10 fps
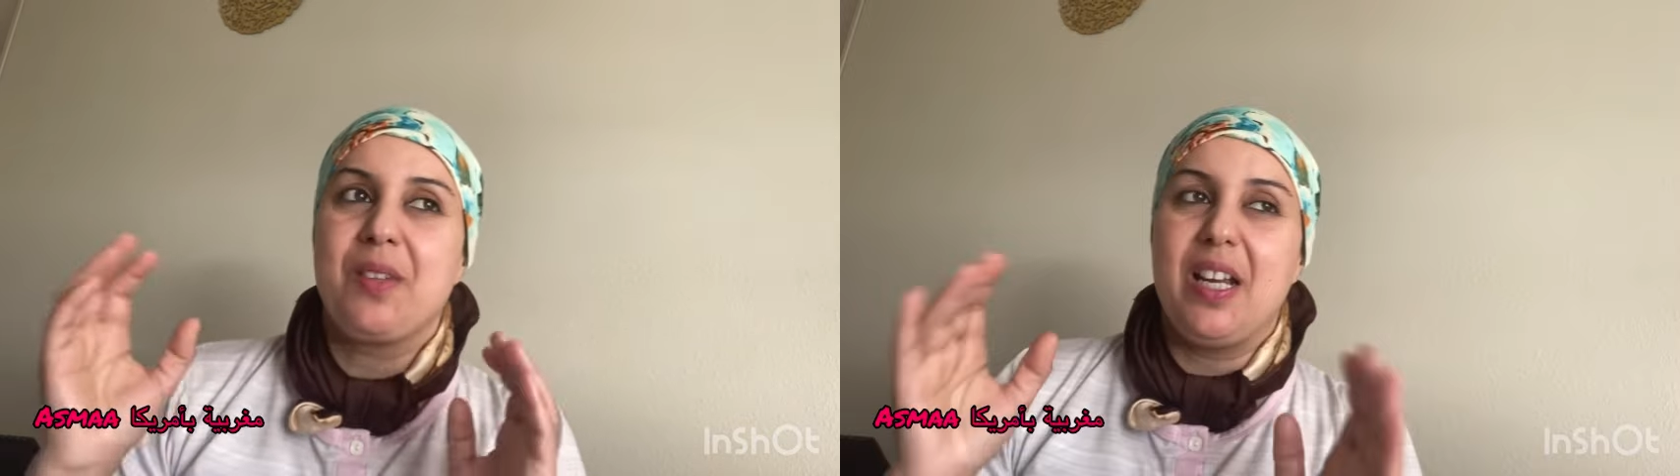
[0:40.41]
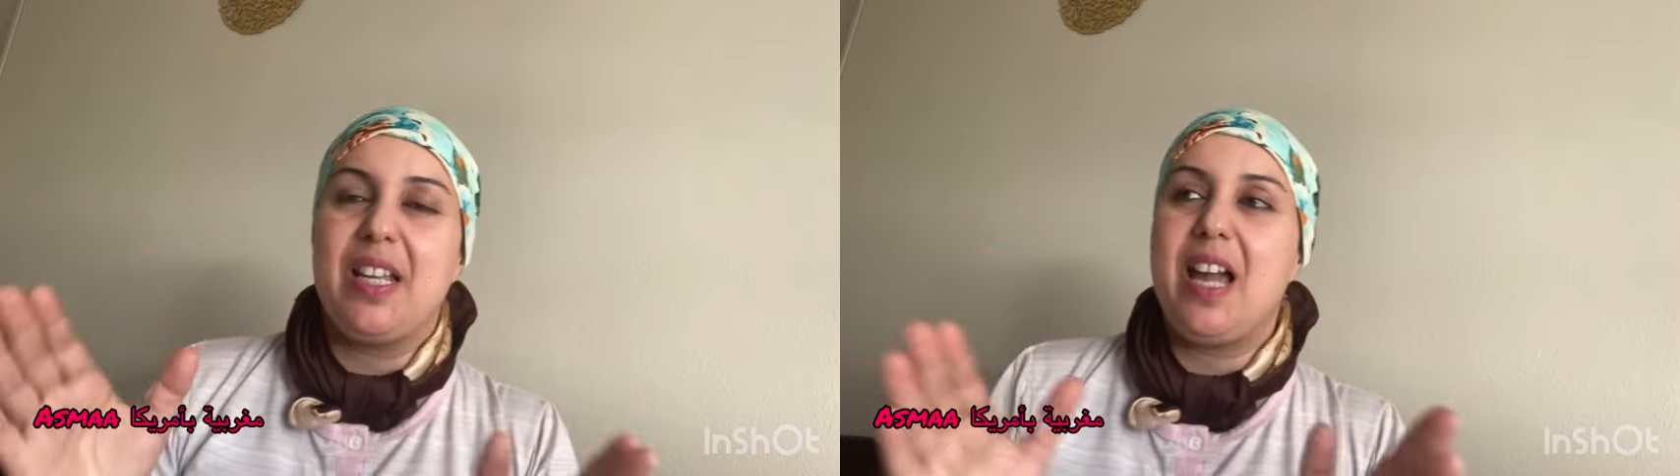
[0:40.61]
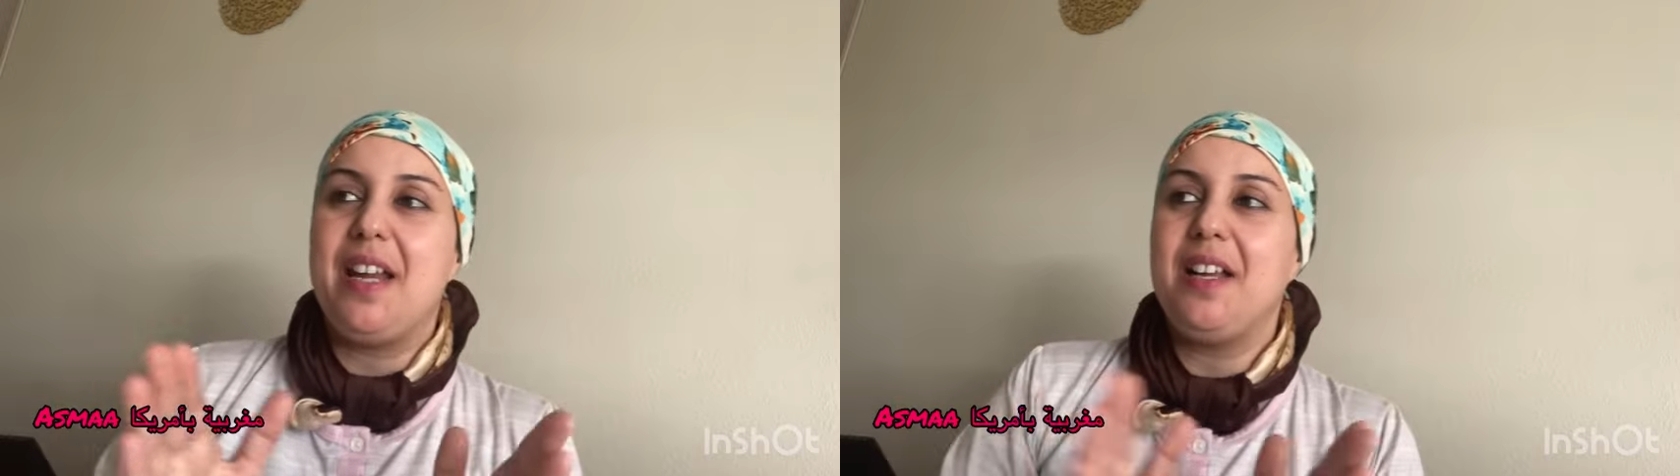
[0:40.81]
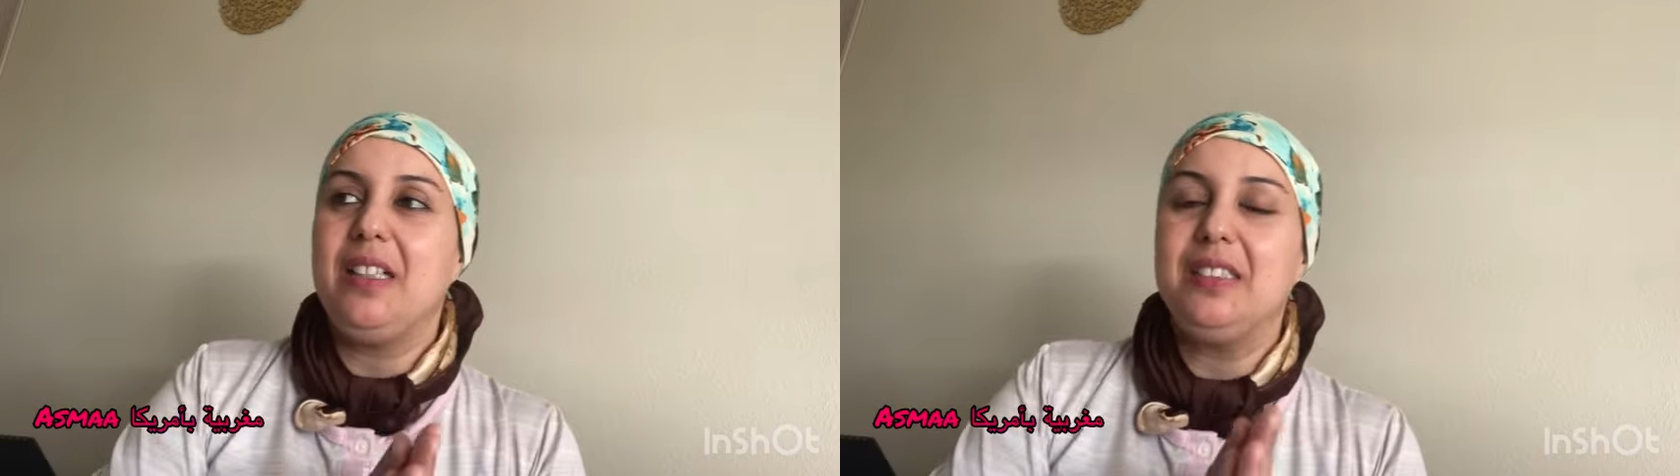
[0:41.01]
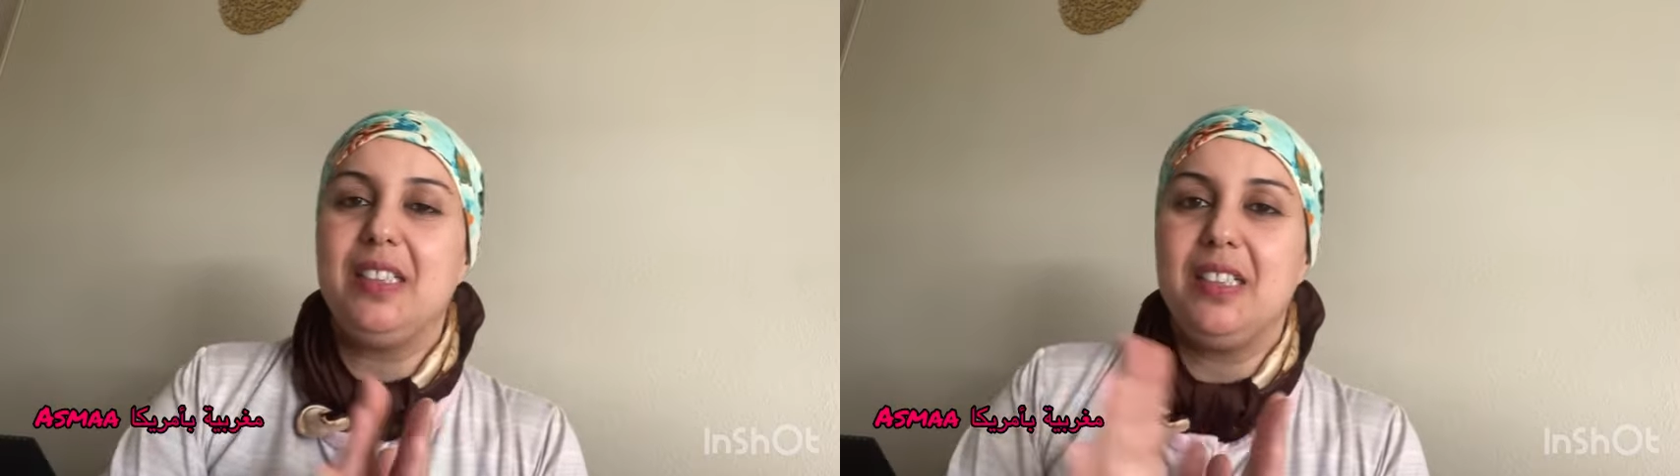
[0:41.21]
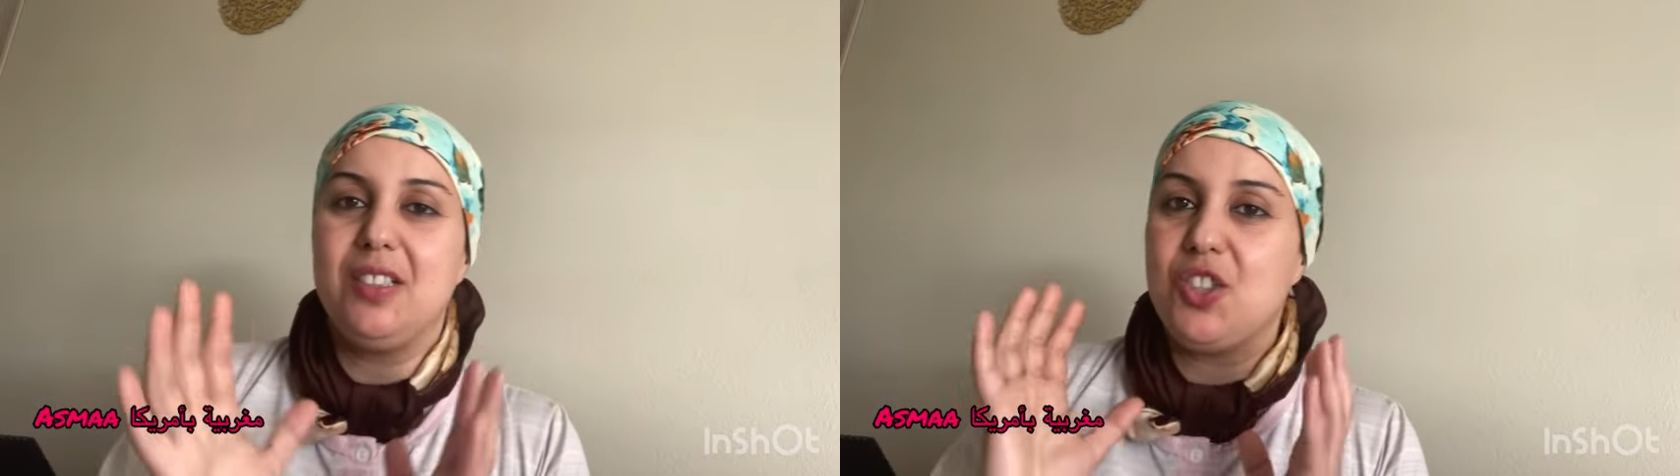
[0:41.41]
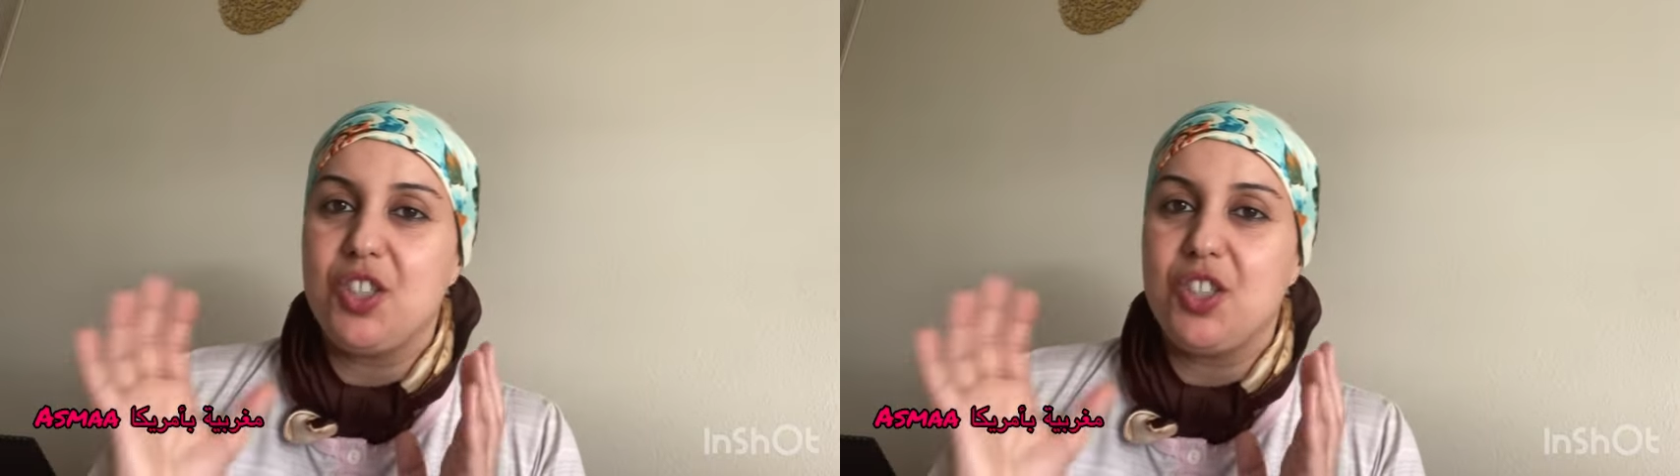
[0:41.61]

لقانا عندي شي